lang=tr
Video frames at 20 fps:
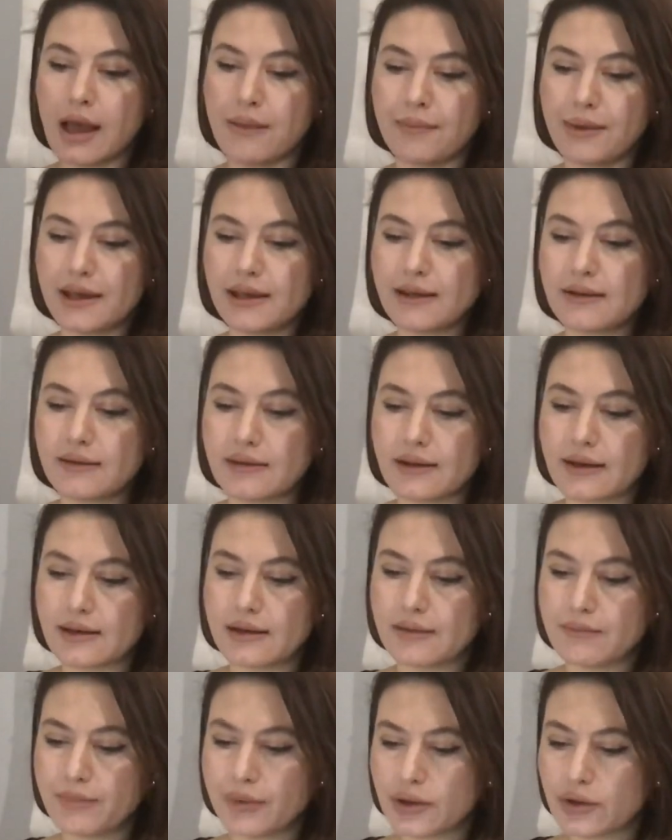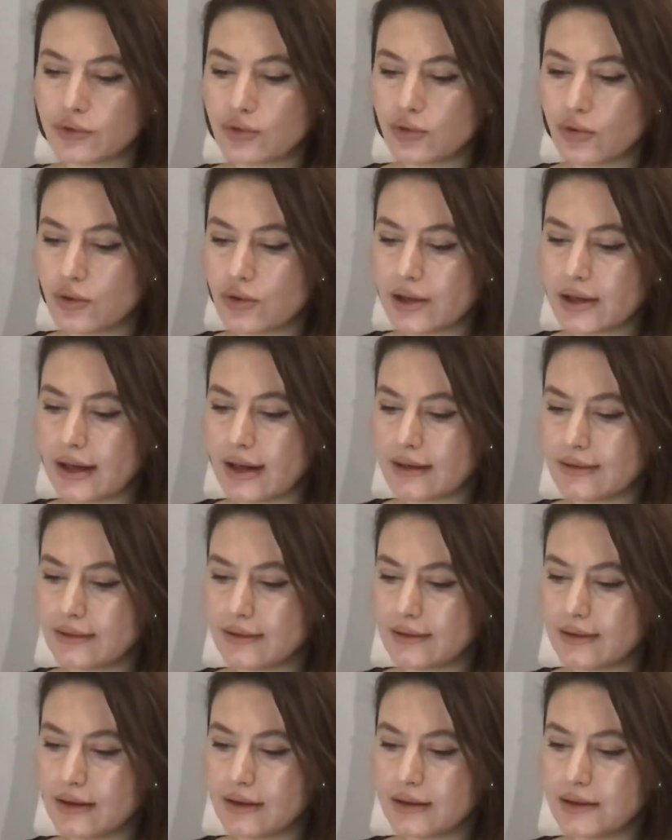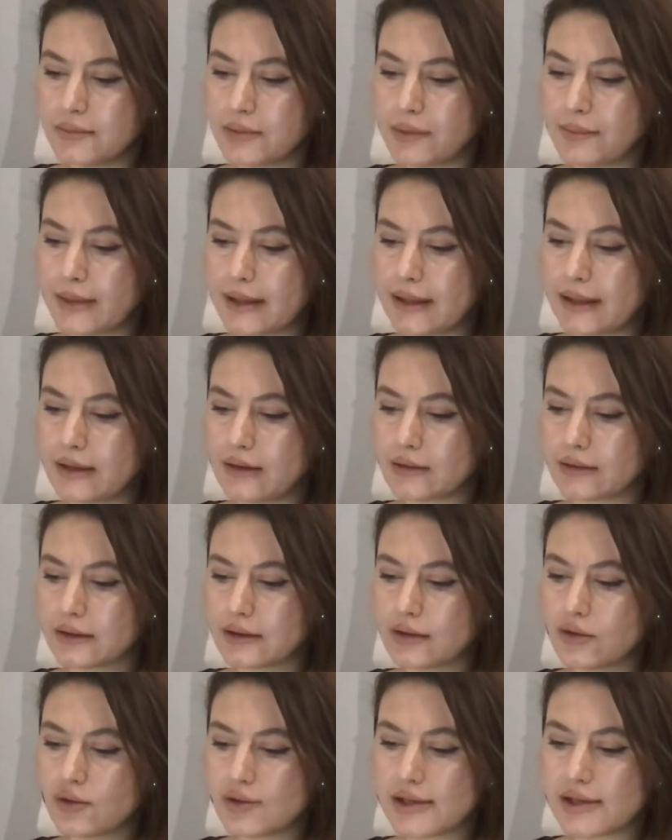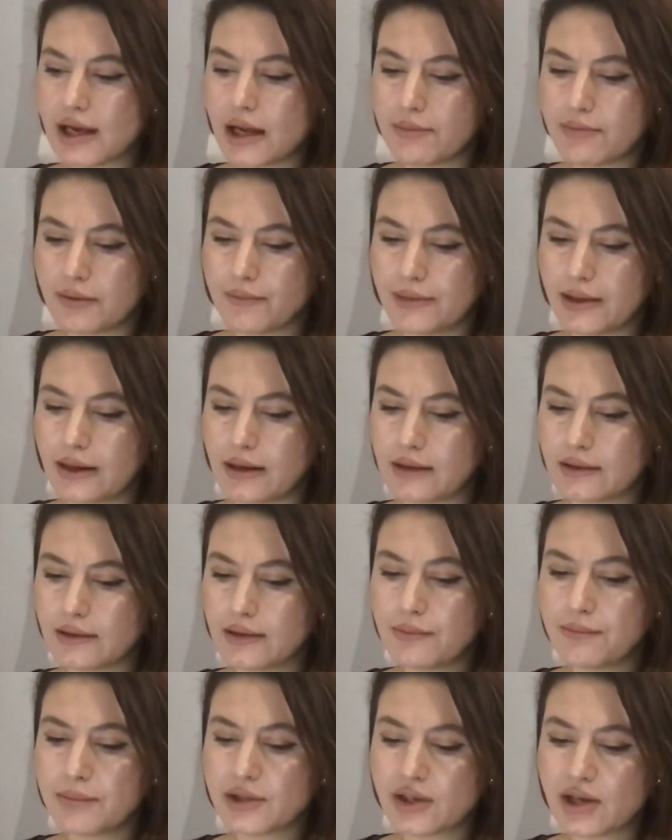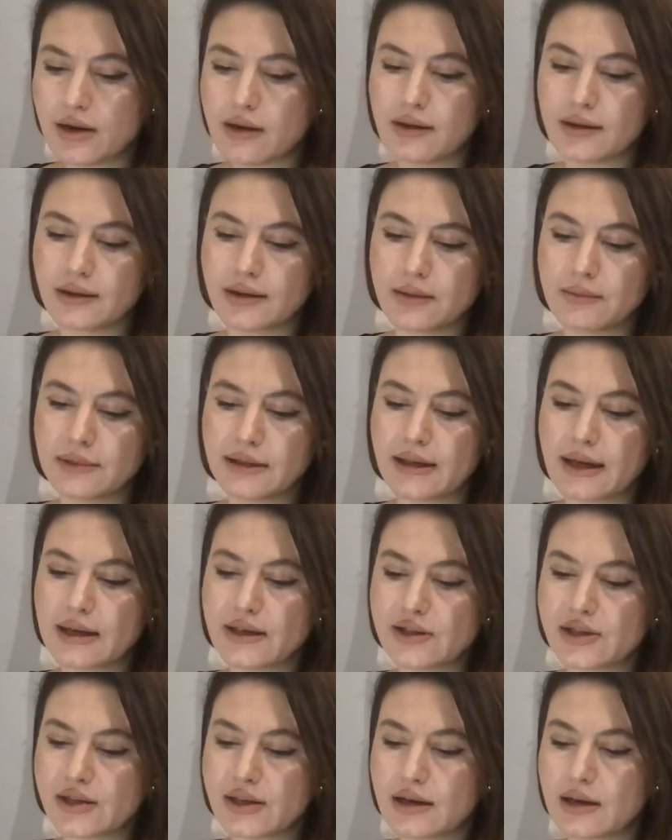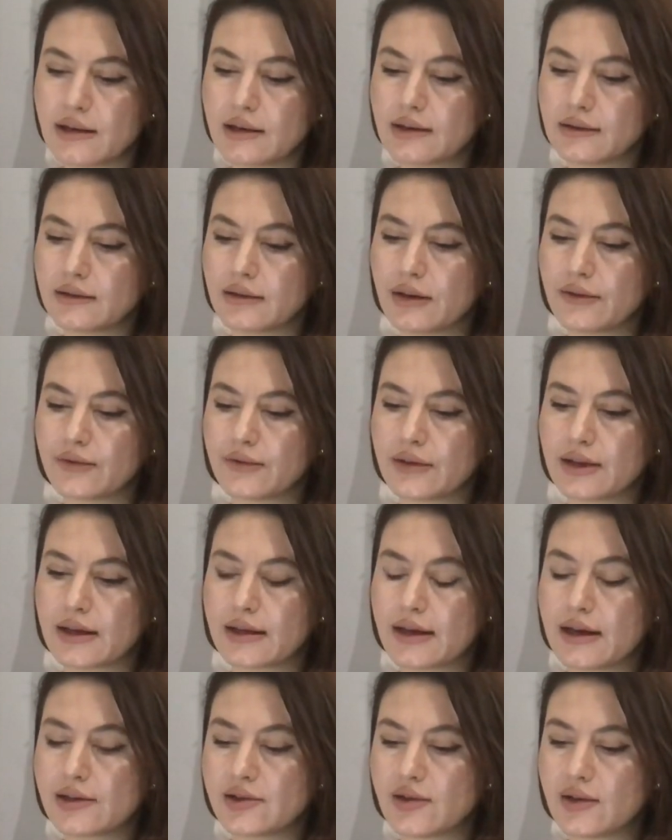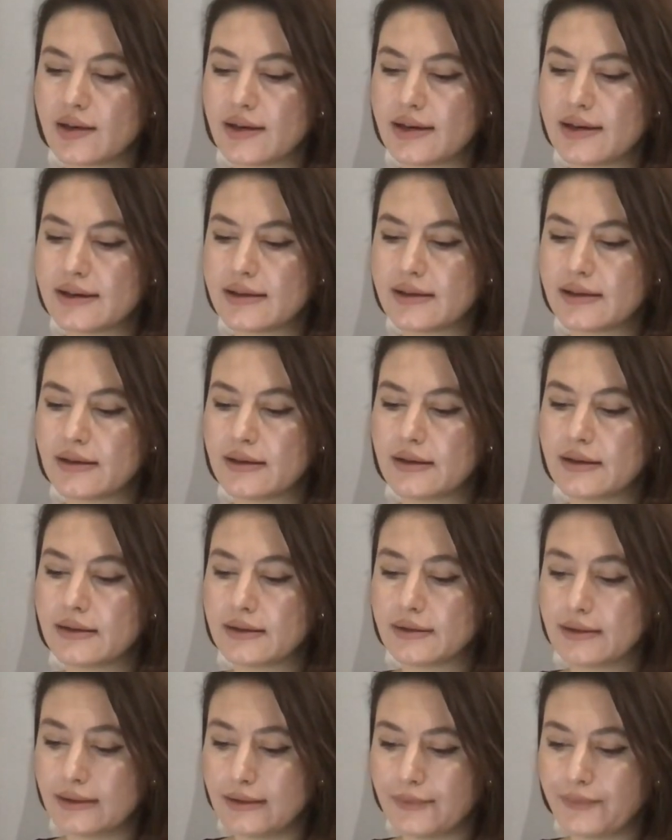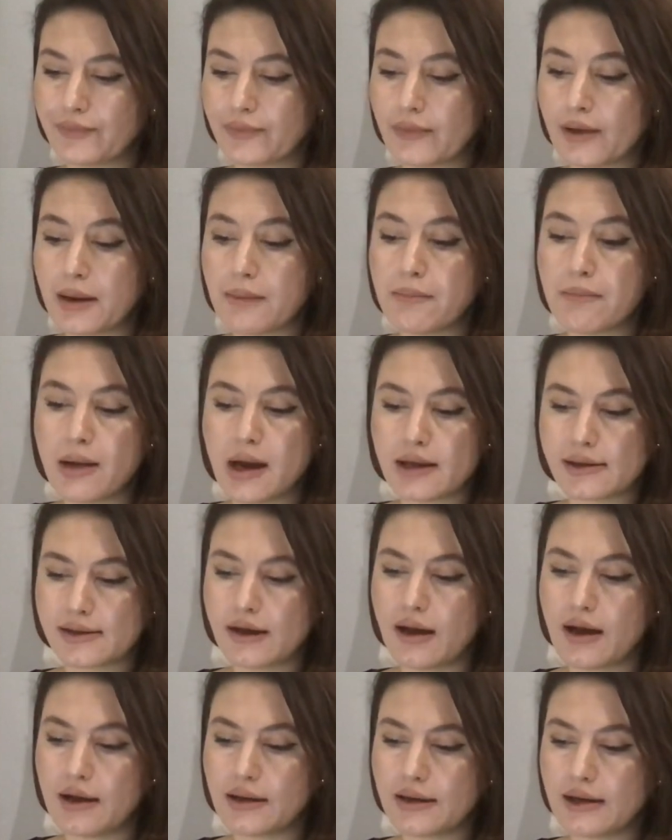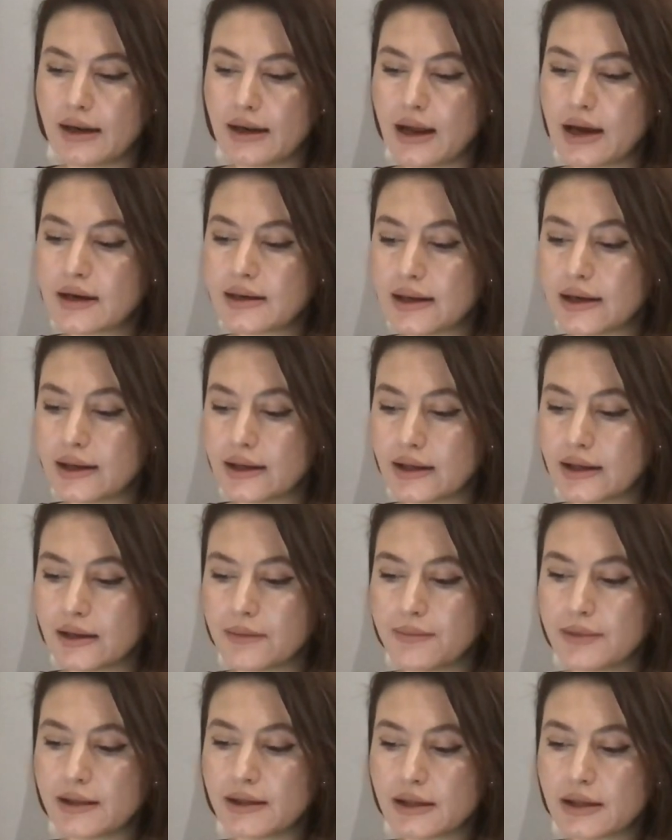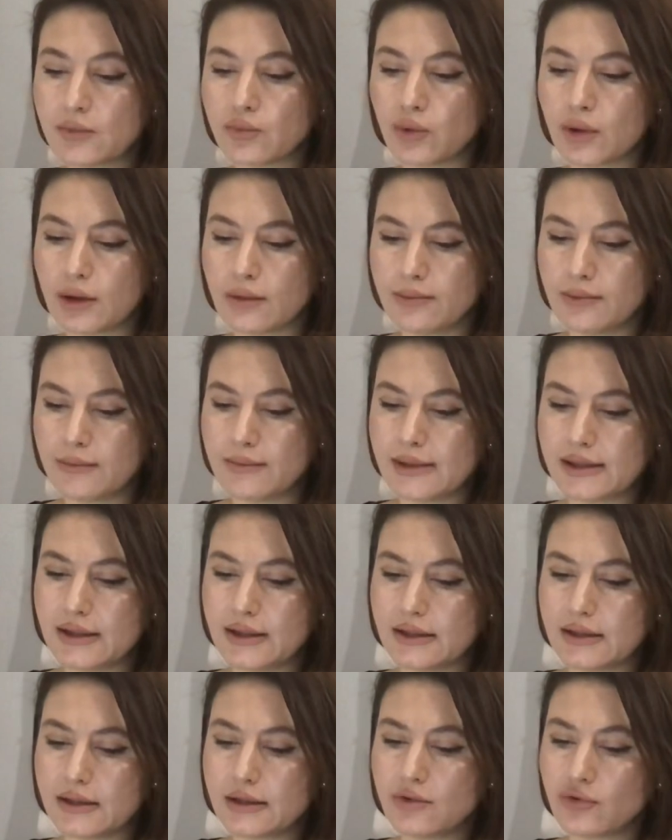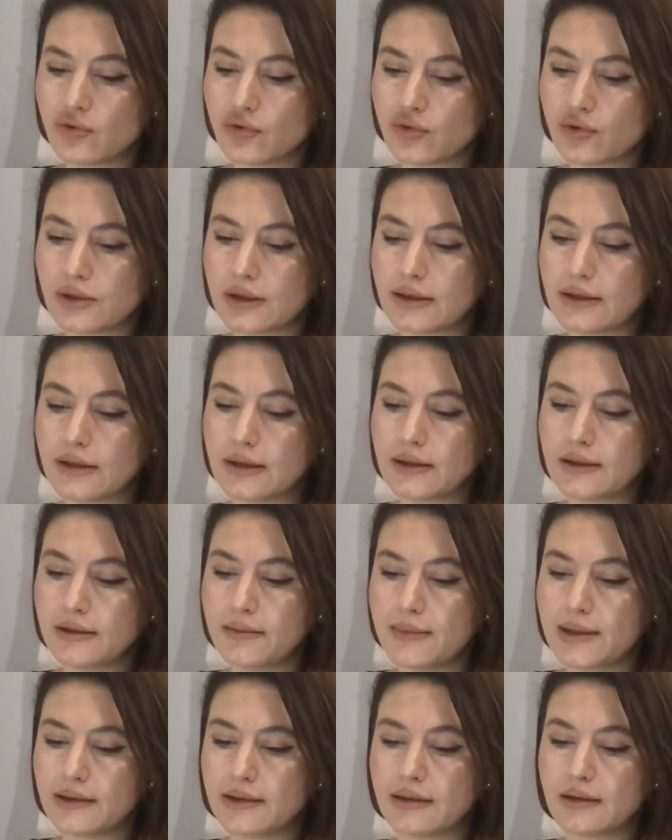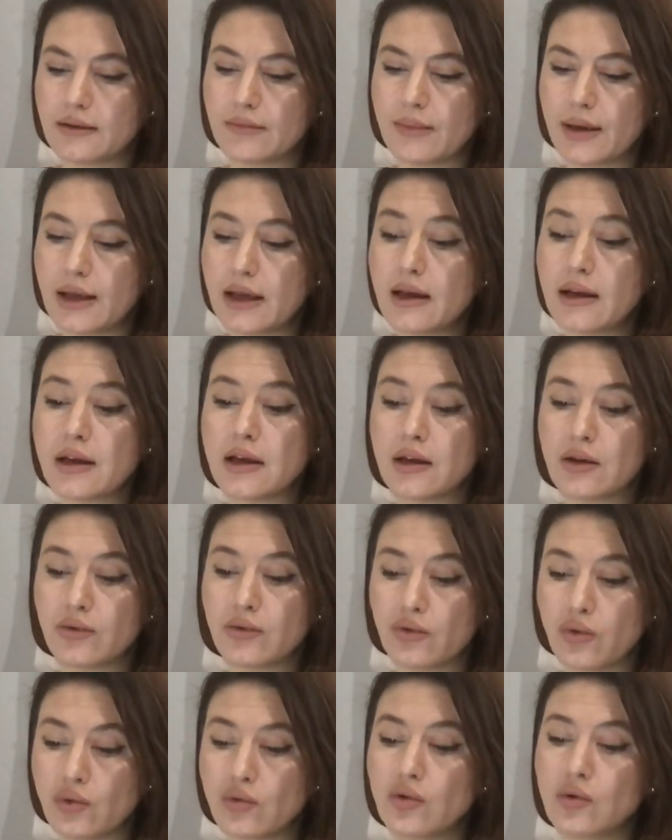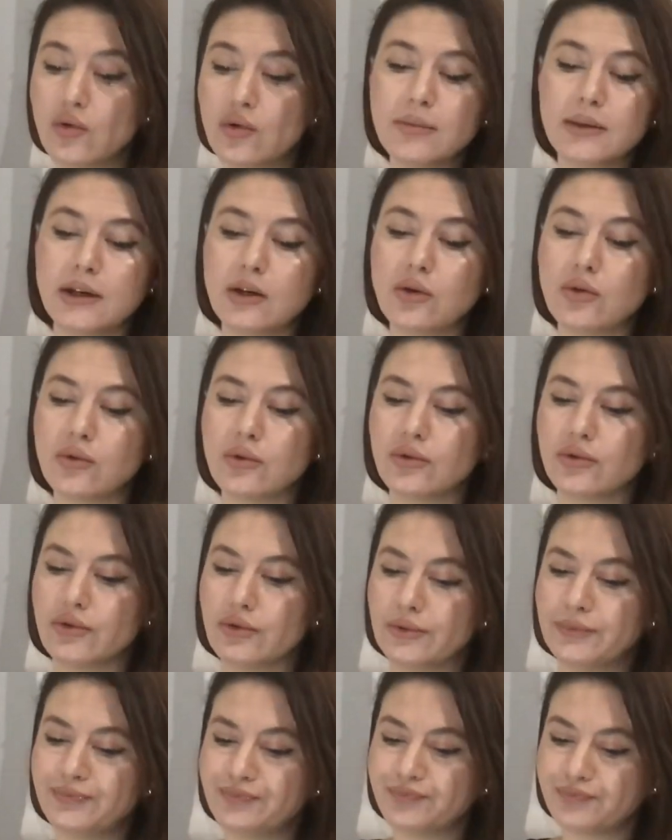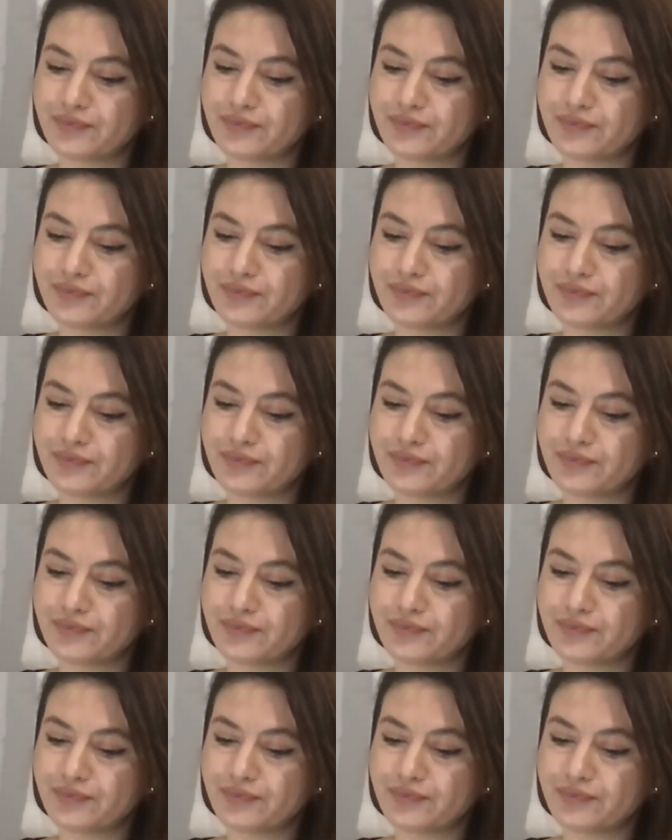Pekin'deki imparatorluk kentinde hadım ameliyatları özel bir binada bıçak adamı denen cerrahlar tarafından gerçekleştirilirdi. Bazı aileler iyi bir iş bulabilmesi için çocuklarını hadım ettirmeye gönüllü bile olurdu.